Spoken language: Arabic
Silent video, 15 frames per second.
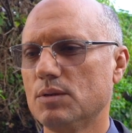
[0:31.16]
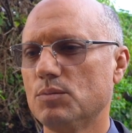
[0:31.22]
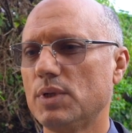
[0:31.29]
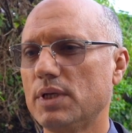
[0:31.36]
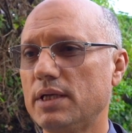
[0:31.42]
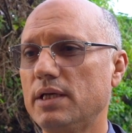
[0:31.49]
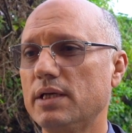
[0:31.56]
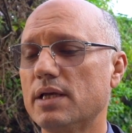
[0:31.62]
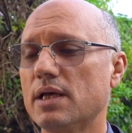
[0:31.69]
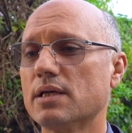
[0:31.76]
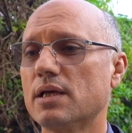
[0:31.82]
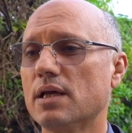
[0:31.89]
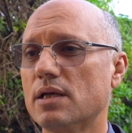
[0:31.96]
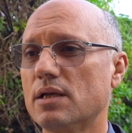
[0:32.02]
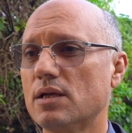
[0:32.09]
بن كيران
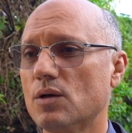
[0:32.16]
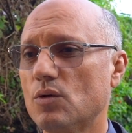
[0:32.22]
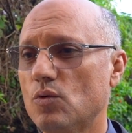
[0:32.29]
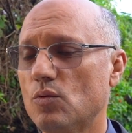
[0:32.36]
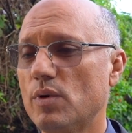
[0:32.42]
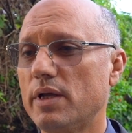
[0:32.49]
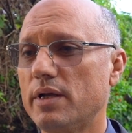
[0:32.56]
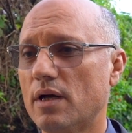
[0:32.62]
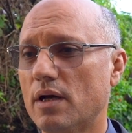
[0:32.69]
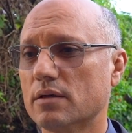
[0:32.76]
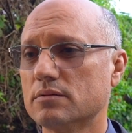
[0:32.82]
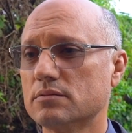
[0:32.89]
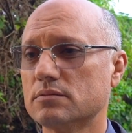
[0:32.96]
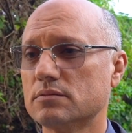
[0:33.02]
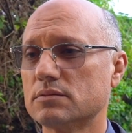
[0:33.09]
كأنه بنى
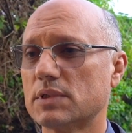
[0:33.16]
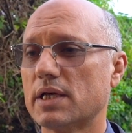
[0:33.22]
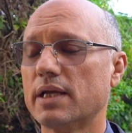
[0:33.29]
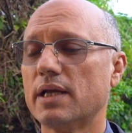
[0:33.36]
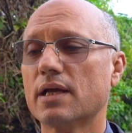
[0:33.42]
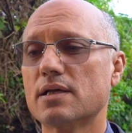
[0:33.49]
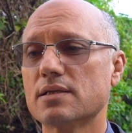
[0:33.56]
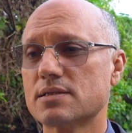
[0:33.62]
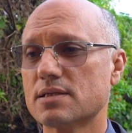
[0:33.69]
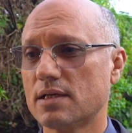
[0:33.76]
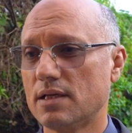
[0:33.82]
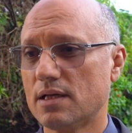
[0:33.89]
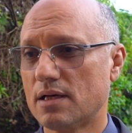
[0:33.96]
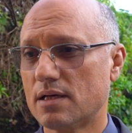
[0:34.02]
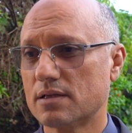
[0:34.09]
طريقا
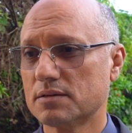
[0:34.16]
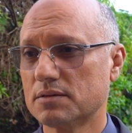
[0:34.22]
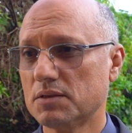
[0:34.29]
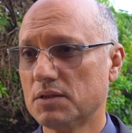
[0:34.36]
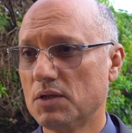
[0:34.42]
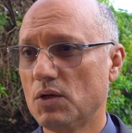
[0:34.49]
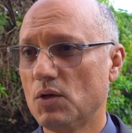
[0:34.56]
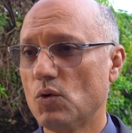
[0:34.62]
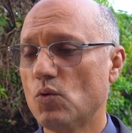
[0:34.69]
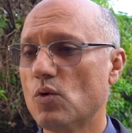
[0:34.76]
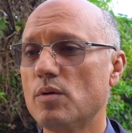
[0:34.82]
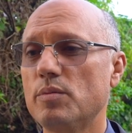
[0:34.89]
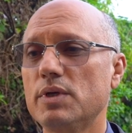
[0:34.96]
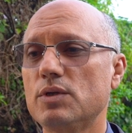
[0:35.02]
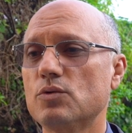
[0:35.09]
سيار
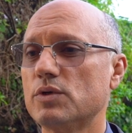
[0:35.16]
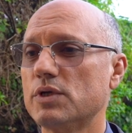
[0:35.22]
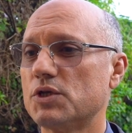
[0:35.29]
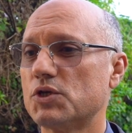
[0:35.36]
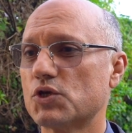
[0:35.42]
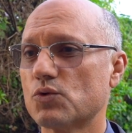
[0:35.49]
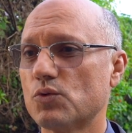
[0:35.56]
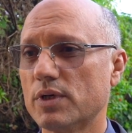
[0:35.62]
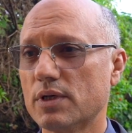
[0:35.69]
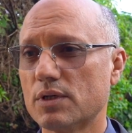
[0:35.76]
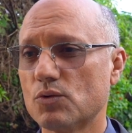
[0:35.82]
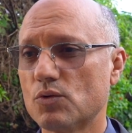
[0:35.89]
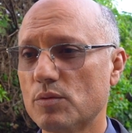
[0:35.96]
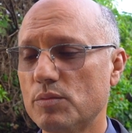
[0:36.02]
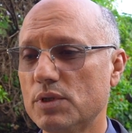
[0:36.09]
وبدون
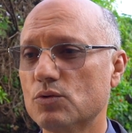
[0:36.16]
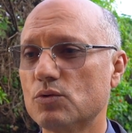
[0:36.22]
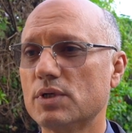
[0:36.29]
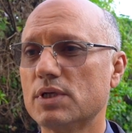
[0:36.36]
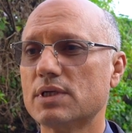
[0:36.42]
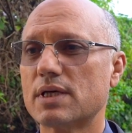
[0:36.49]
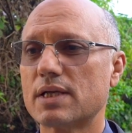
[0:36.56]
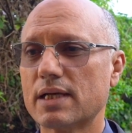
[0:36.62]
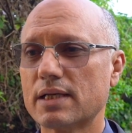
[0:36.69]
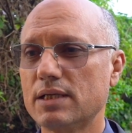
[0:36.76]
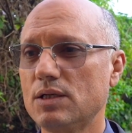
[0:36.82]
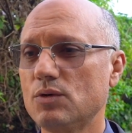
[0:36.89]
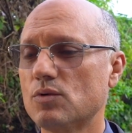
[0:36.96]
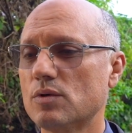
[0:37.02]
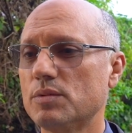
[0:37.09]
تشوير وبدون
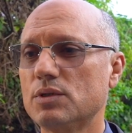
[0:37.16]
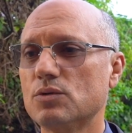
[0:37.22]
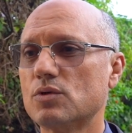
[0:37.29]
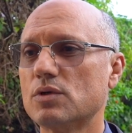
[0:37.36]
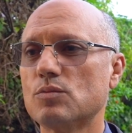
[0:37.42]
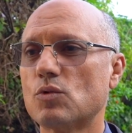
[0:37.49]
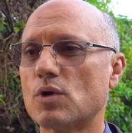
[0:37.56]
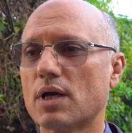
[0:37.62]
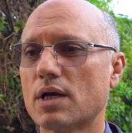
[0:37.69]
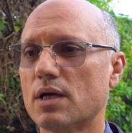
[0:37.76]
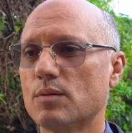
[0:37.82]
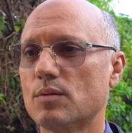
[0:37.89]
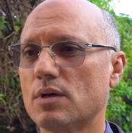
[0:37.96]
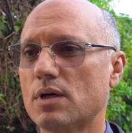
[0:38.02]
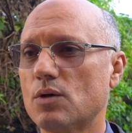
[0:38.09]
دراكي وبدون
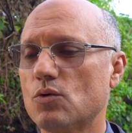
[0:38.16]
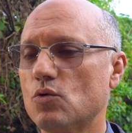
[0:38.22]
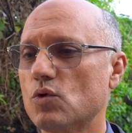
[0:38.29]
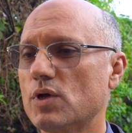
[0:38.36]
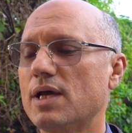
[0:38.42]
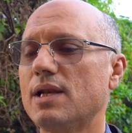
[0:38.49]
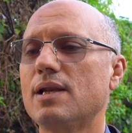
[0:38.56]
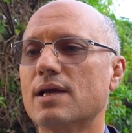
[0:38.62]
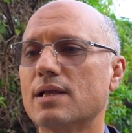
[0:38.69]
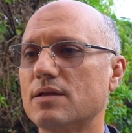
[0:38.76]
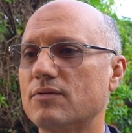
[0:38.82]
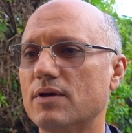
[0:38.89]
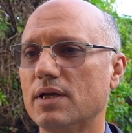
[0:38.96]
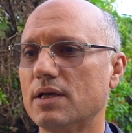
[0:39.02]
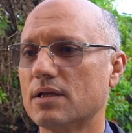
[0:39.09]
مراقبة وقال لهذ
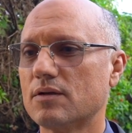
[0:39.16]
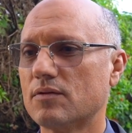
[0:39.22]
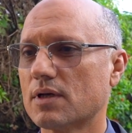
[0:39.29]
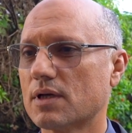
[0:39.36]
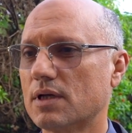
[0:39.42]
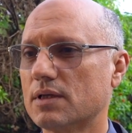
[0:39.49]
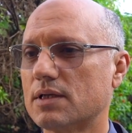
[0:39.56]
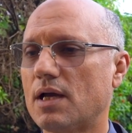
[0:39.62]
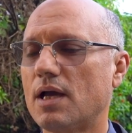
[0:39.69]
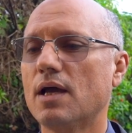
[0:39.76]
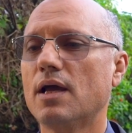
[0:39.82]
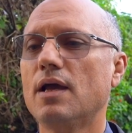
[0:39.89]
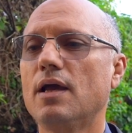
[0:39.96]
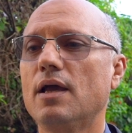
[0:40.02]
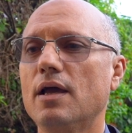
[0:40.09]
الفاعلين في
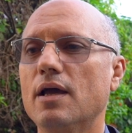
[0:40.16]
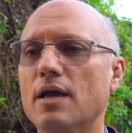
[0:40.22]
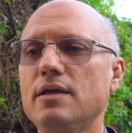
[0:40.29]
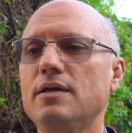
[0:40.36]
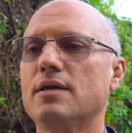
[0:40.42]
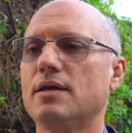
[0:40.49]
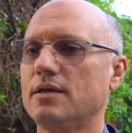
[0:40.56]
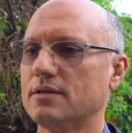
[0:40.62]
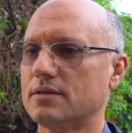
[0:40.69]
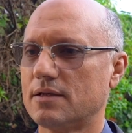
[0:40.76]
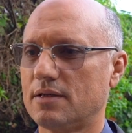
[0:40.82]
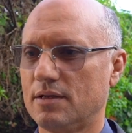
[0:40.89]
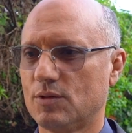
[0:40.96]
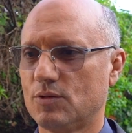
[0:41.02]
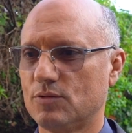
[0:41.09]
القطاع هيا
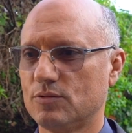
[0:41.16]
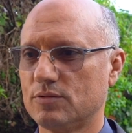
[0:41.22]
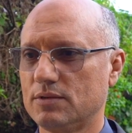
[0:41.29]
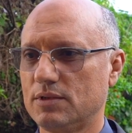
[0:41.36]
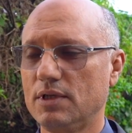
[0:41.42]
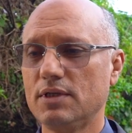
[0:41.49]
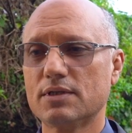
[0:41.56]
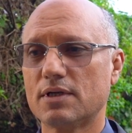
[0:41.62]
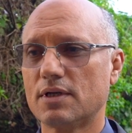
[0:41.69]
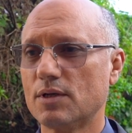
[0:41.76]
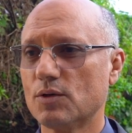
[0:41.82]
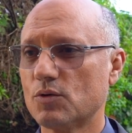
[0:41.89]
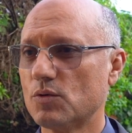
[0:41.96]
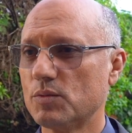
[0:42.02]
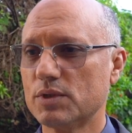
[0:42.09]
انطلقوا
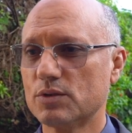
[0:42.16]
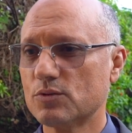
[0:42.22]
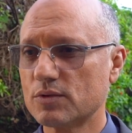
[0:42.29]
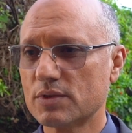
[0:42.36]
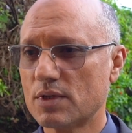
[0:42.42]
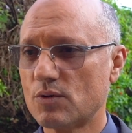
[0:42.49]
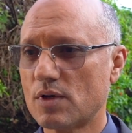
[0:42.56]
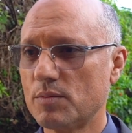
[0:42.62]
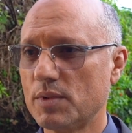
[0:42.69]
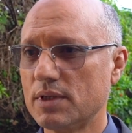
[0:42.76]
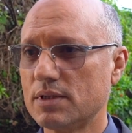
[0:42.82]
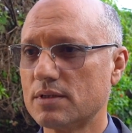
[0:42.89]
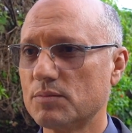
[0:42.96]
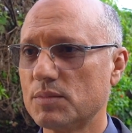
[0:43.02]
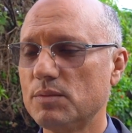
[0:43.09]
انطلقوا بدون
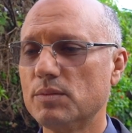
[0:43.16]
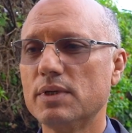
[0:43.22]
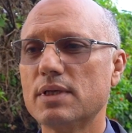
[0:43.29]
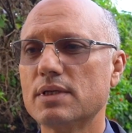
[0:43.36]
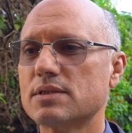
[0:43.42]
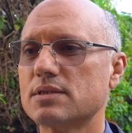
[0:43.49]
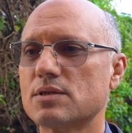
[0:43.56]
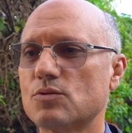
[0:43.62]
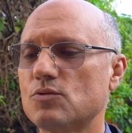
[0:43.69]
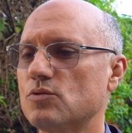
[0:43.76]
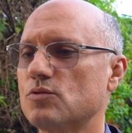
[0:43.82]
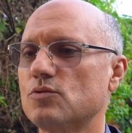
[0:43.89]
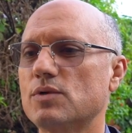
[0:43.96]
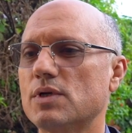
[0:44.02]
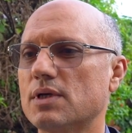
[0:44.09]
ضوابط بمعنى
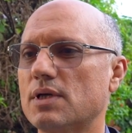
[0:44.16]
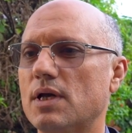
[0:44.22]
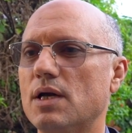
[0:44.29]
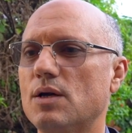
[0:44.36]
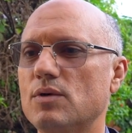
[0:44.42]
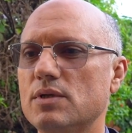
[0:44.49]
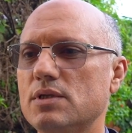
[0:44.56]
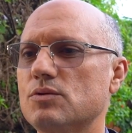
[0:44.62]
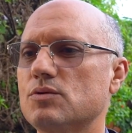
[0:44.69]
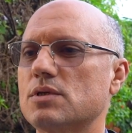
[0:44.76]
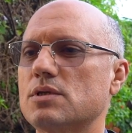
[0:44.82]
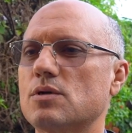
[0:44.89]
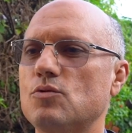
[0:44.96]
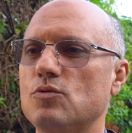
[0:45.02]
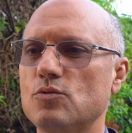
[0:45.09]
ستكون هناك حوادث
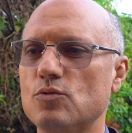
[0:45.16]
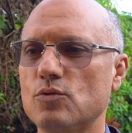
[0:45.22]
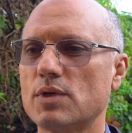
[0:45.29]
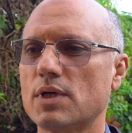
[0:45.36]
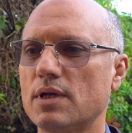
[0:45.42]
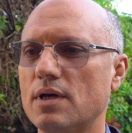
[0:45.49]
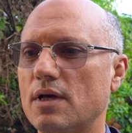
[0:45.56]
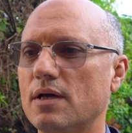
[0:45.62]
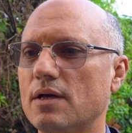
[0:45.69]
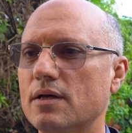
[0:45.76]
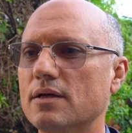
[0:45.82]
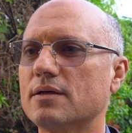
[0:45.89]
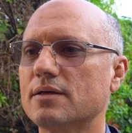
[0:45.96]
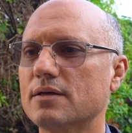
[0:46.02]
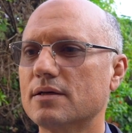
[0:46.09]
وستكون هناك آه،
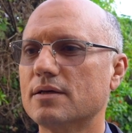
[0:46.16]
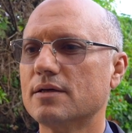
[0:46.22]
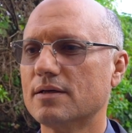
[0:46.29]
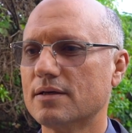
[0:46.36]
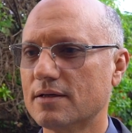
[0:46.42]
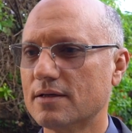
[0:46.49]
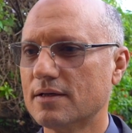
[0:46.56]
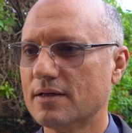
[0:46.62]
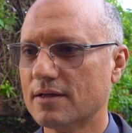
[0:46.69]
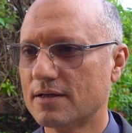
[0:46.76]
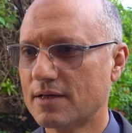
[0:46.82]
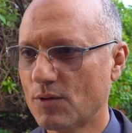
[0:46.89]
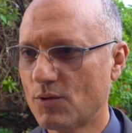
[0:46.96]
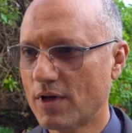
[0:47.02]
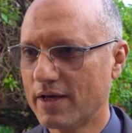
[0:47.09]
آه، آه،
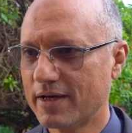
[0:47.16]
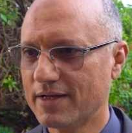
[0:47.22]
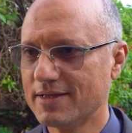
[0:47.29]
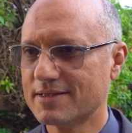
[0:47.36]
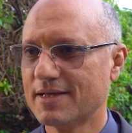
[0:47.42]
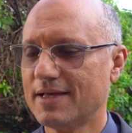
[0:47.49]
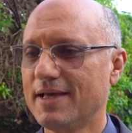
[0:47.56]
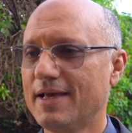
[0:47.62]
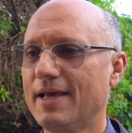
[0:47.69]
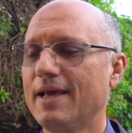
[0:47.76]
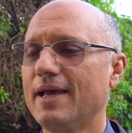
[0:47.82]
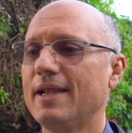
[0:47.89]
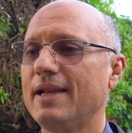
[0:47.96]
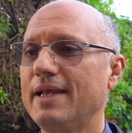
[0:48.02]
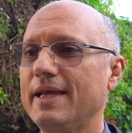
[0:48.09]
كوارث
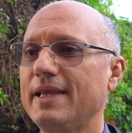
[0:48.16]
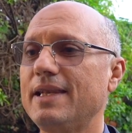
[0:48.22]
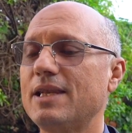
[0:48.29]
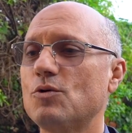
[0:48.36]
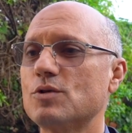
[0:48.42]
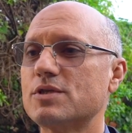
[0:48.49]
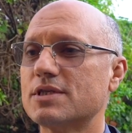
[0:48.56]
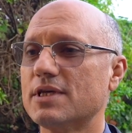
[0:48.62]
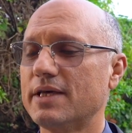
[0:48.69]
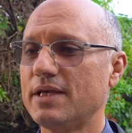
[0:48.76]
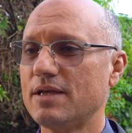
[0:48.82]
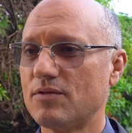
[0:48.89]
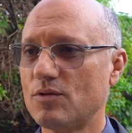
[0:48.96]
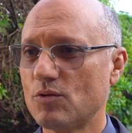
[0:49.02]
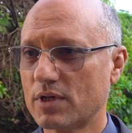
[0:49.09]
لانه
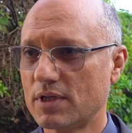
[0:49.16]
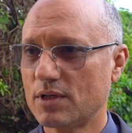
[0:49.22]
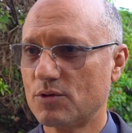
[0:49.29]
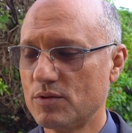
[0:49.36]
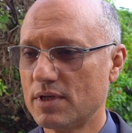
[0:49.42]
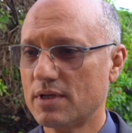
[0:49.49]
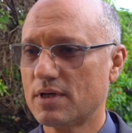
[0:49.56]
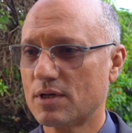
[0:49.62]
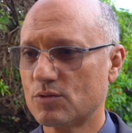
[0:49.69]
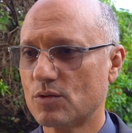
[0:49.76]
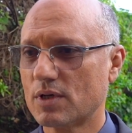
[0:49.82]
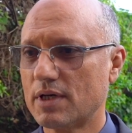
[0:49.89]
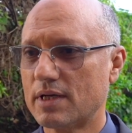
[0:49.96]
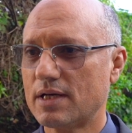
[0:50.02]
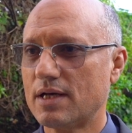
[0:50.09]
التحرير في الوقت اللي كنا ناخذ
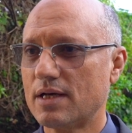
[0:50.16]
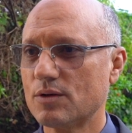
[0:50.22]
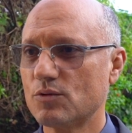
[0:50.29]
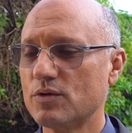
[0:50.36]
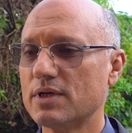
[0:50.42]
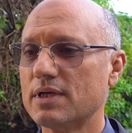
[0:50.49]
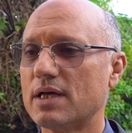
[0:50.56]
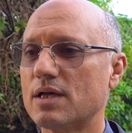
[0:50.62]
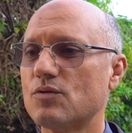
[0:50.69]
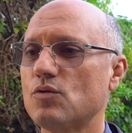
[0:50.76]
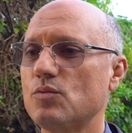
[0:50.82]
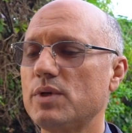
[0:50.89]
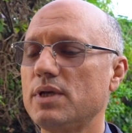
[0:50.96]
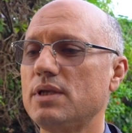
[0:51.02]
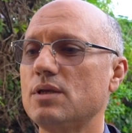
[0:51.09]
القرار كنا
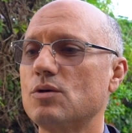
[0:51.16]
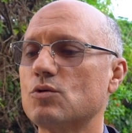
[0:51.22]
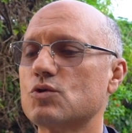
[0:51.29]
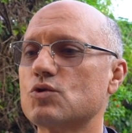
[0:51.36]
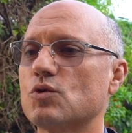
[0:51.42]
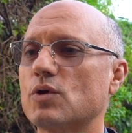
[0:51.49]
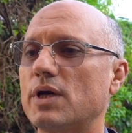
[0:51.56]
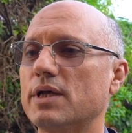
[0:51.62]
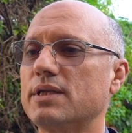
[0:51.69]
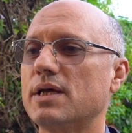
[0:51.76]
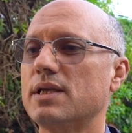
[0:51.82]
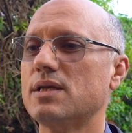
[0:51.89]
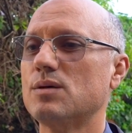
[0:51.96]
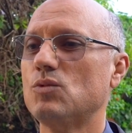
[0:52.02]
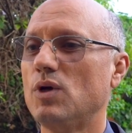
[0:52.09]
نعرفوا بانه السوق عندنا
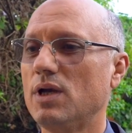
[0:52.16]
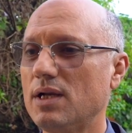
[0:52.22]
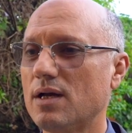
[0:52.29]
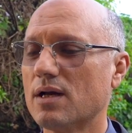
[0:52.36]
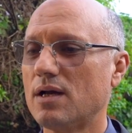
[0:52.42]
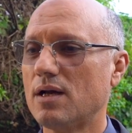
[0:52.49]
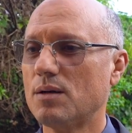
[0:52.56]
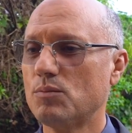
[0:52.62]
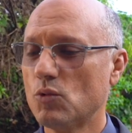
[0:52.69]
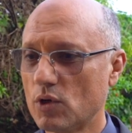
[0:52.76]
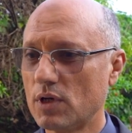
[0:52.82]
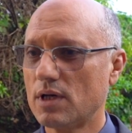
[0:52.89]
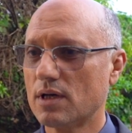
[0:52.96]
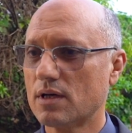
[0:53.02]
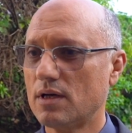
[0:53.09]
احنا محلقه
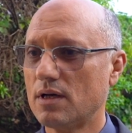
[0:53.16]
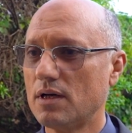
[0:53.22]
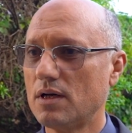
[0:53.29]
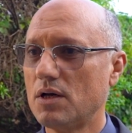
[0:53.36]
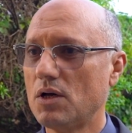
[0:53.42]
مغلقه